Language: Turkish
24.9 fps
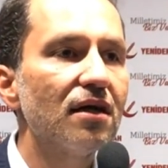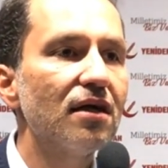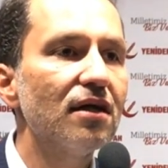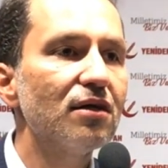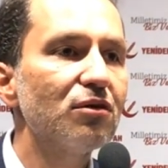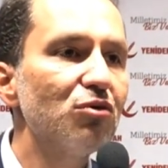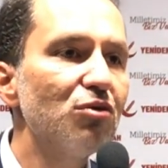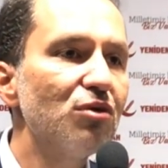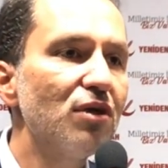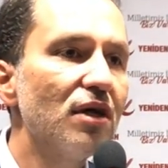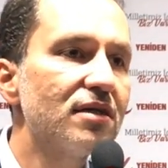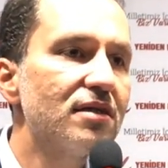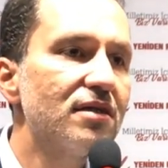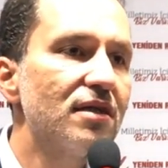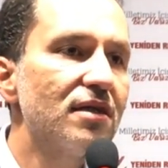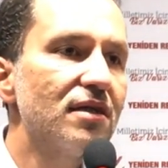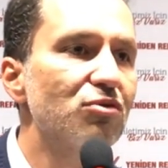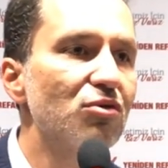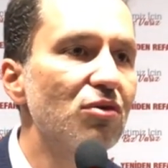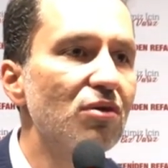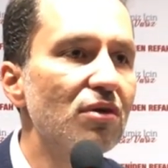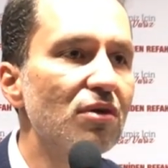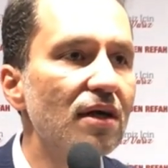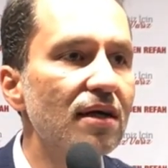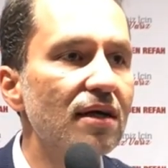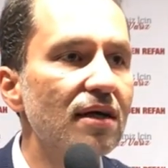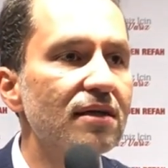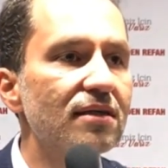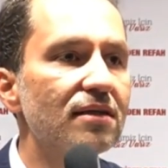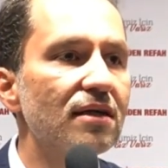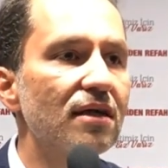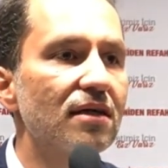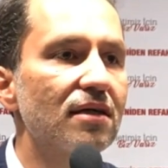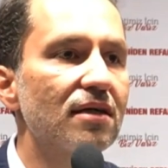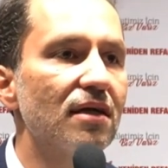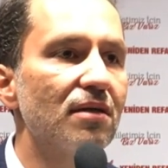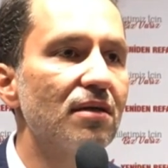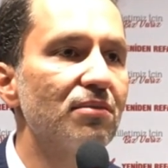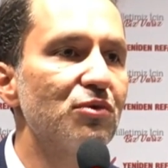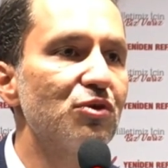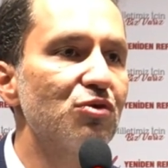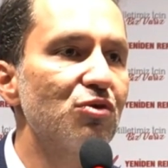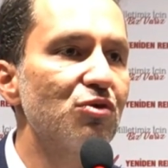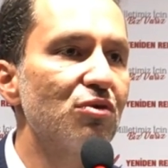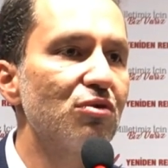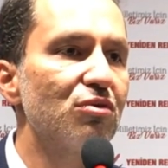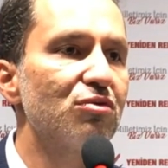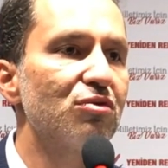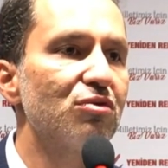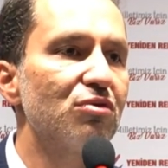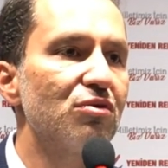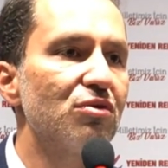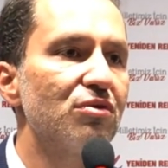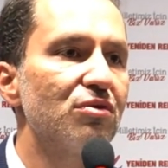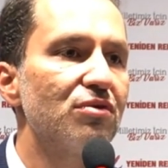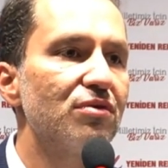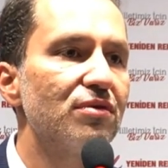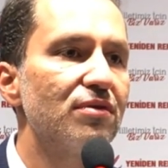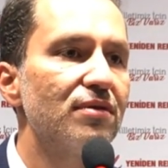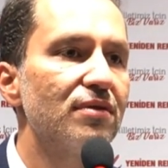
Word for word: gün akçesi olarak saklamış olduğu